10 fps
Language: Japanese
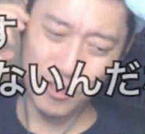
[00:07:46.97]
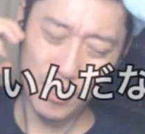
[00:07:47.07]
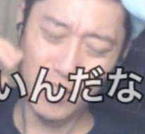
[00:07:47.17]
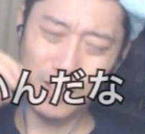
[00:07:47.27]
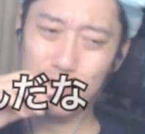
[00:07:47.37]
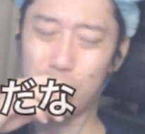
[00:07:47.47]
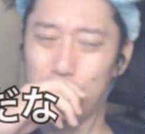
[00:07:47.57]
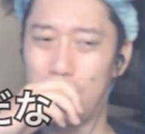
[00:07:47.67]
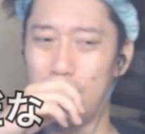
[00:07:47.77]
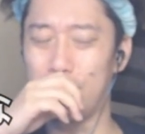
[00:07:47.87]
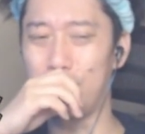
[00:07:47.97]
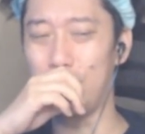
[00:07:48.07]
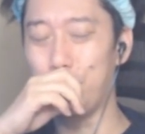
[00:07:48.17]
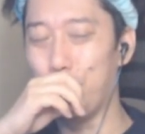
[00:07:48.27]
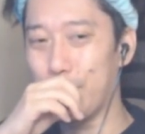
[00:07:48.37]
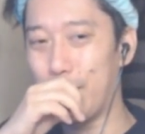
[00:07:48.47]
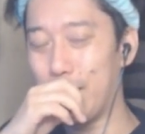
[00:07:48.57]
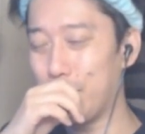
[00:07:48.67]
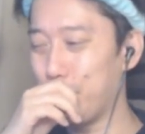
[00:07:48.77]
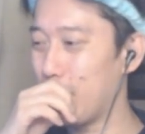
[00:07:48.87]
ちがいいんだろうなって、でも
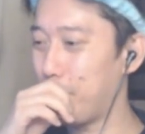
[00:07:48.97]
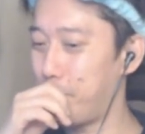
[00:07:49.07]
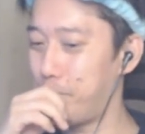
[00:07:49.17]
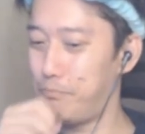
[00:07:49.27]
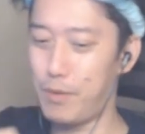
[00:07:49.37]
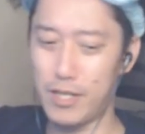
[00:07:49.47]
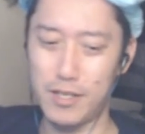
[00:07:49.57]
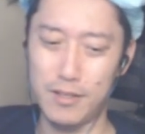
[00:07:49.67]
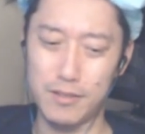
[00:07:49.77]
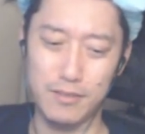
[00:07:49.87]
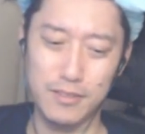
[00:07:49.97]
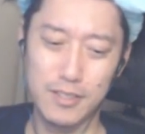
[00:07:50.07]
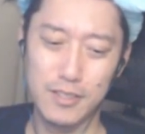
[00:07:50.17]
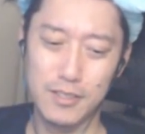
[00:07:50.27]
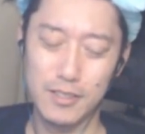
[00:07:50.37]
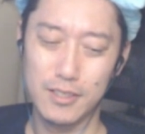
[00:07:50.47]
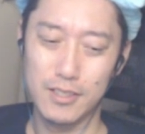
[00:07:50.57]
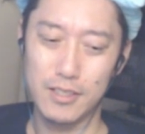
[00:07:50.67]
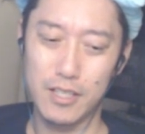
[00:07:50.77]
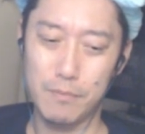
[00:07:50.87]
な、でもやっぱり、
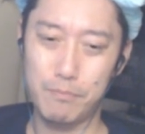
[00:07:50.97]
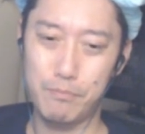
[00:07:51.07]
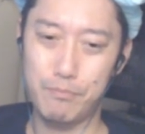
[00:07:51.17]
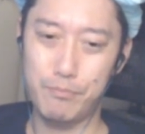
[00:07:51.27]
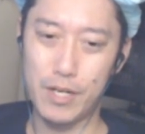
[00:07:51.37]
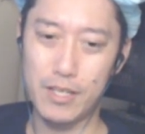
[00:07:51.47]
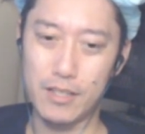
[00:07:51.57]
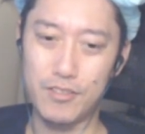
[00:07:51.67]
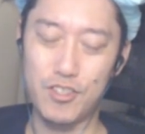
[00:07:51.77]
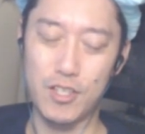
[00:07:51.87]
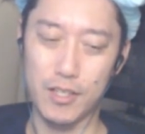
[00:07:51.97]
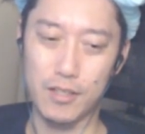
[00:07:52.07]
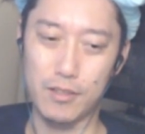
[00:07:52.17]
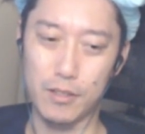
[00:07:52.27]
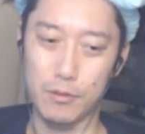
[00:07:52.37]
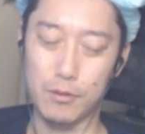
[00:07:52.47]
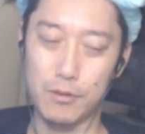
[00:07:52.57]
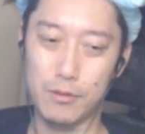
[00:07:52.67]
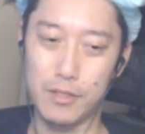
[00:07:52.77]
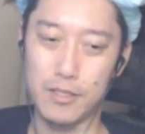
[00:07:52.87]
やっぱりあっちだなって、あ
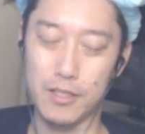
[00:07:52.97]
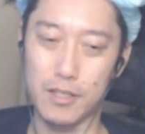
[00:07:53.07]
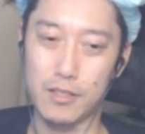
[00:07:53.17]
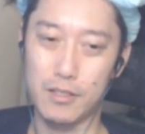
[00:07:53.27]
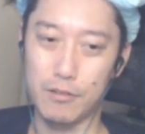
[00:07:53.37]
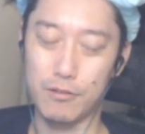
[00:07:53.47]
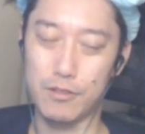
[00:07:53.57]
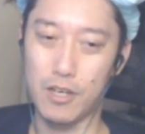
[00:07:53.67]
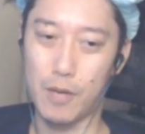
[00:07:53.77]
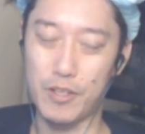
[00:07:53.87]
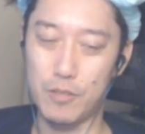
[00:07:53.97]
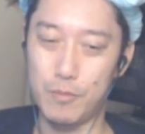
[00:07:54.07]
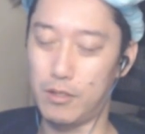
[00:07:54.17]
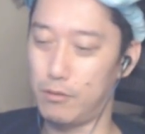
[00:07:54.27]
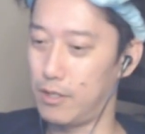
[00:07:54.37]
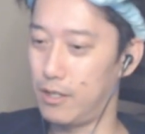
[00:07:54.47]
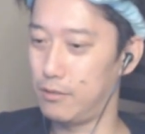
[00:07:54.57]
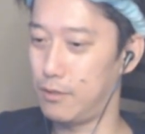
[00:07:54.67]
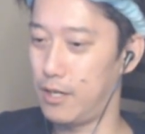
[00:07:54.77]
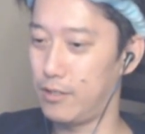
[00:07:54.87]
の、なんでしたっけ、あのシャカパチみてえのがあ
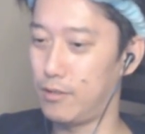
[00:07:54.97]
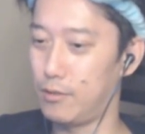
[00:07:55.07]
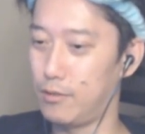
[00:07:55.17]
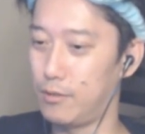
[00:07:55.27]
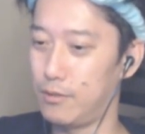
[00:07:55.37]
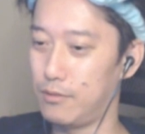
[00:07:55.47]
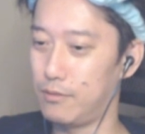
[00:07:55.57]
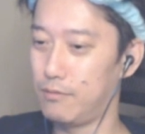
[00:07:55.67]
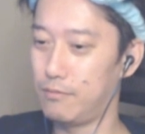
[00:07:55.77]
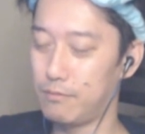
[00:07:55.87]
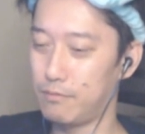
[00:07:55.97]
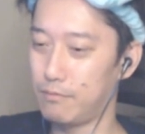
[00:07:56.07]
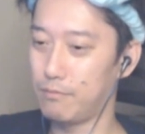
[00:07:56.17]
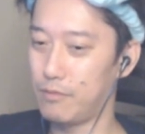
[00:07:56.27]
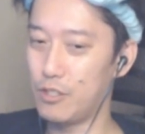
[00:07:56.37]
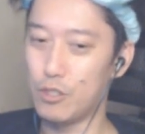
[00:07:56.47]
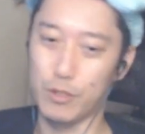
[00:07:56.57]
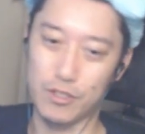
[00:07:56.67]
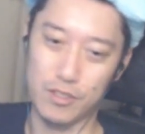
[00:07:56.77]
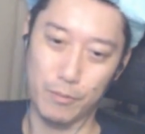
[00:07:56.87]
の入ってる、いつも
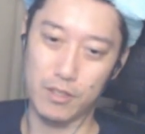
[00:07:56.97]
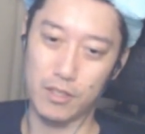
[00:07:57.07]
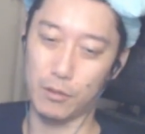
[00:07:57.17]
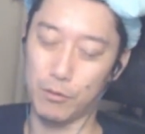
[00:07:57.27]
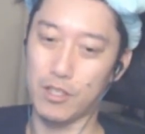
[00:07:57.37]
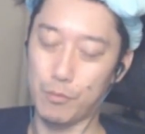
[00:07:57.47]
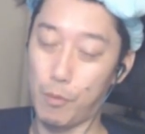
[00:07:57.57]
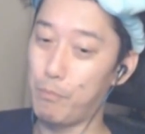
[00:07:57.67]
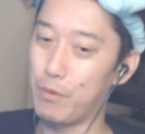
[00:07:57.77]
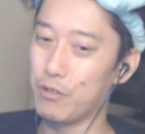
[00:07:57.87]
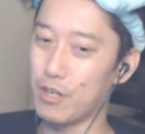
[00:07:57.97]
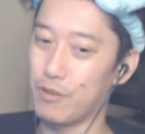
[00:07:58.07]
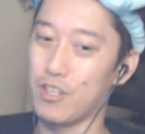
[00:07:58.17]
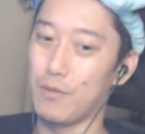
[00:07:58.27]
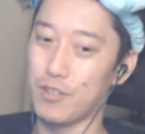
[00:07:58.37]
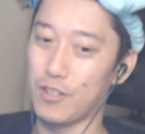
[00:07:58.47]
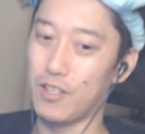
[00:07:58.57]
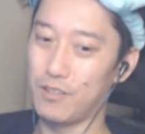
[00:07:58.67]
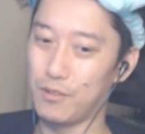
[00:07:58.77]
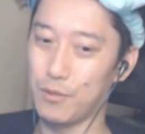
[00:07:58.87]
やつ頼んじゃった。ポッピングシャワーにしちゃいましたね。